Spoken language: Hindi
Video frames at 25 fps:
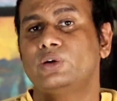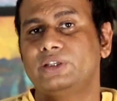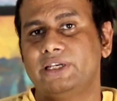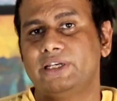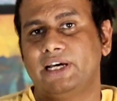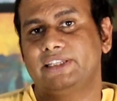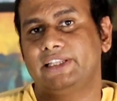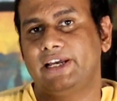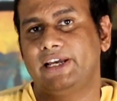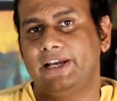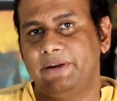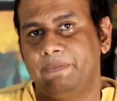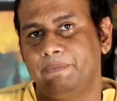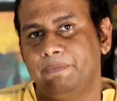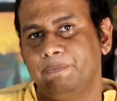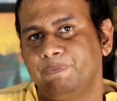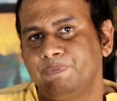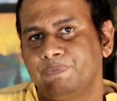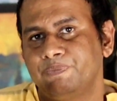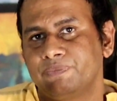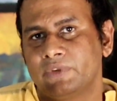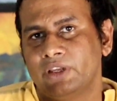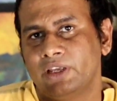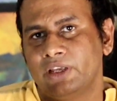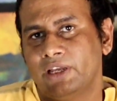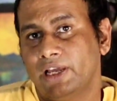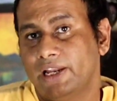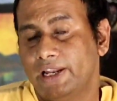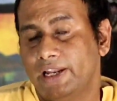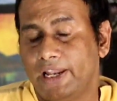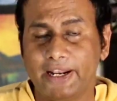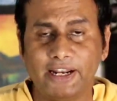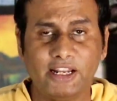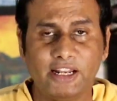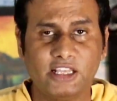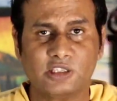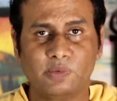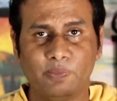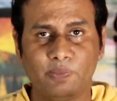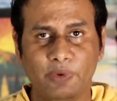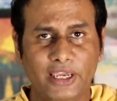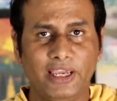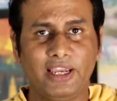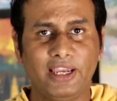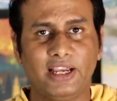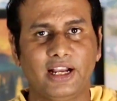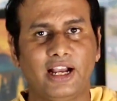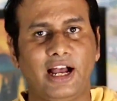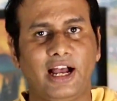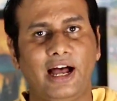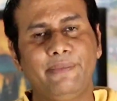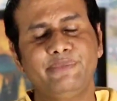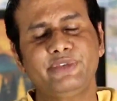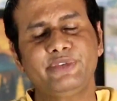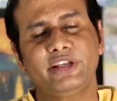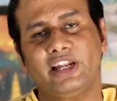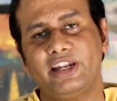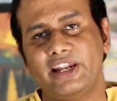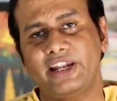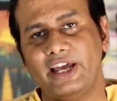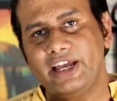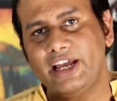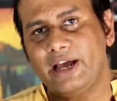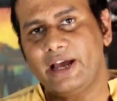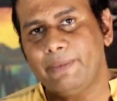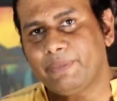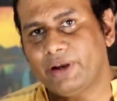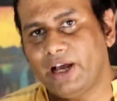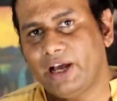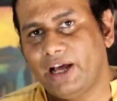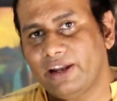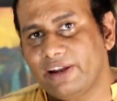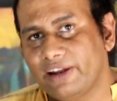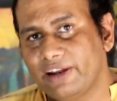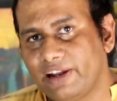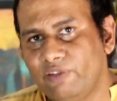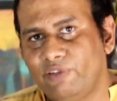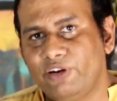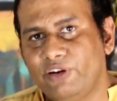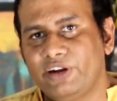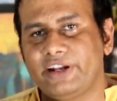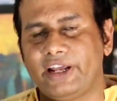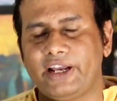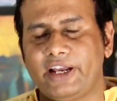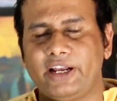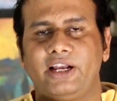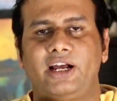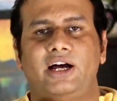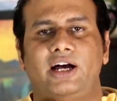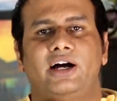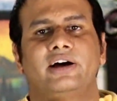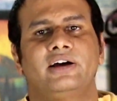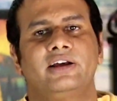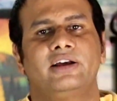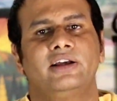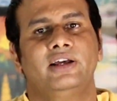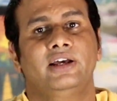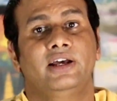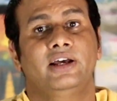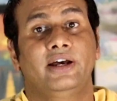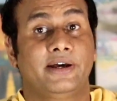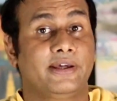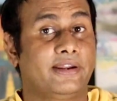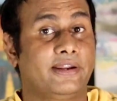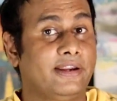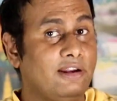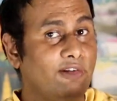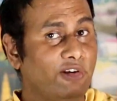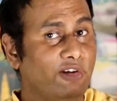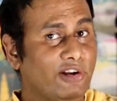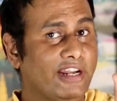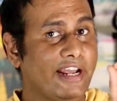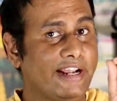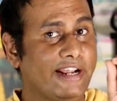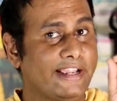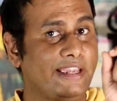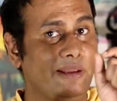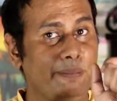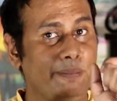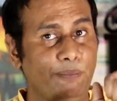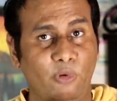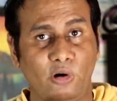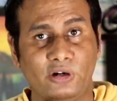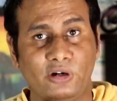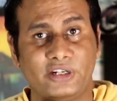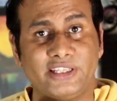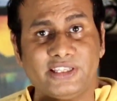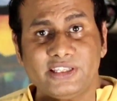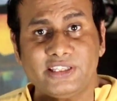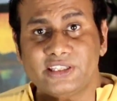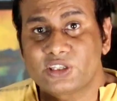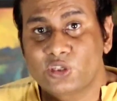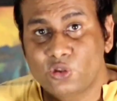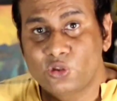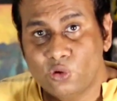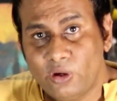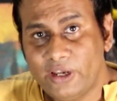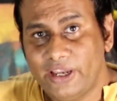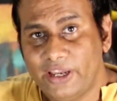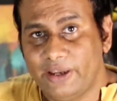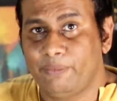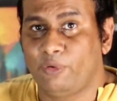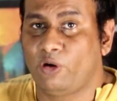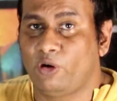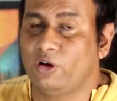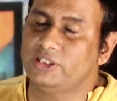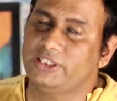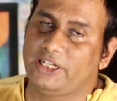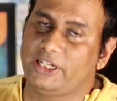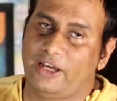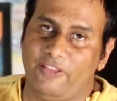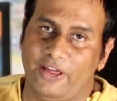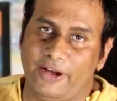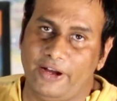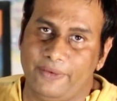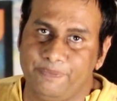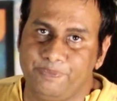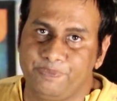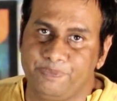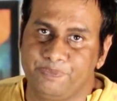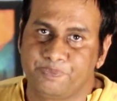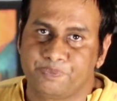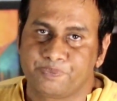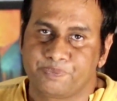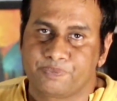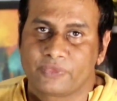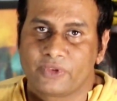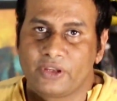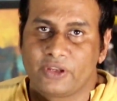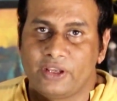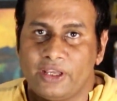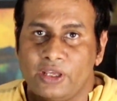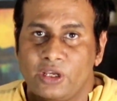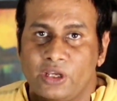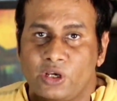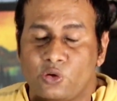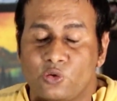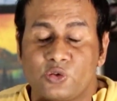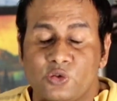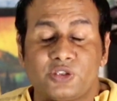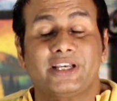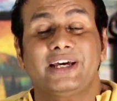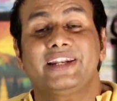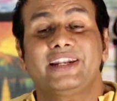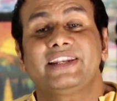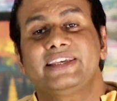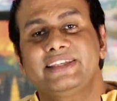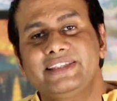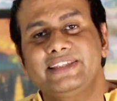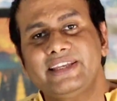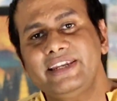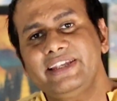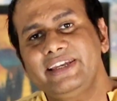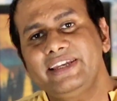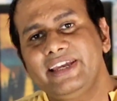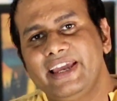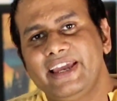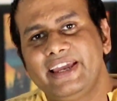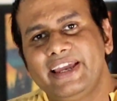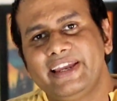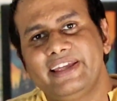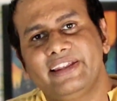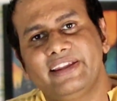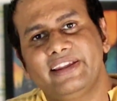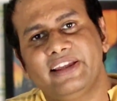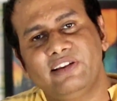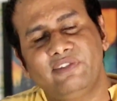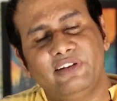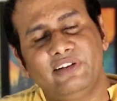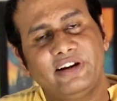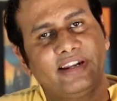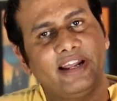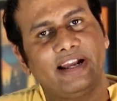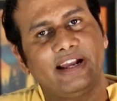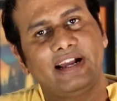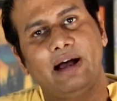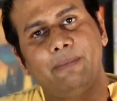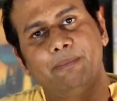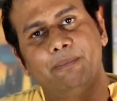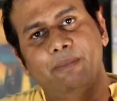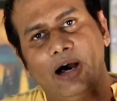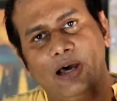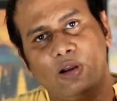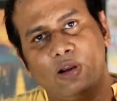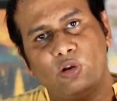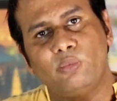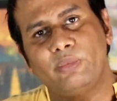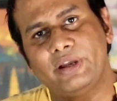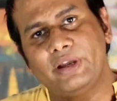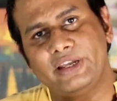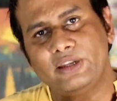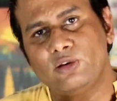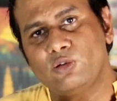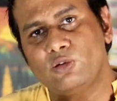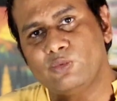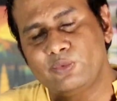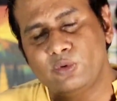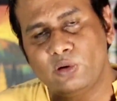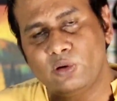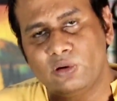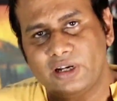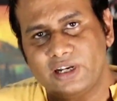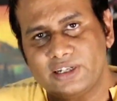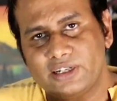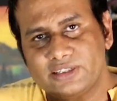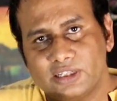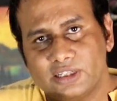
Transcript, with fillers: हो जाता है लेकिन इसमें काम चल रहा है आपका रेलवे ट्रैक का रेलवे ट्रैक की इंपॉर्टेंस क्यों है बहुत ज़्यादा उसका रीज़न ये है कि रेलवे ट्रैक आप बारह महीने उपयोग कर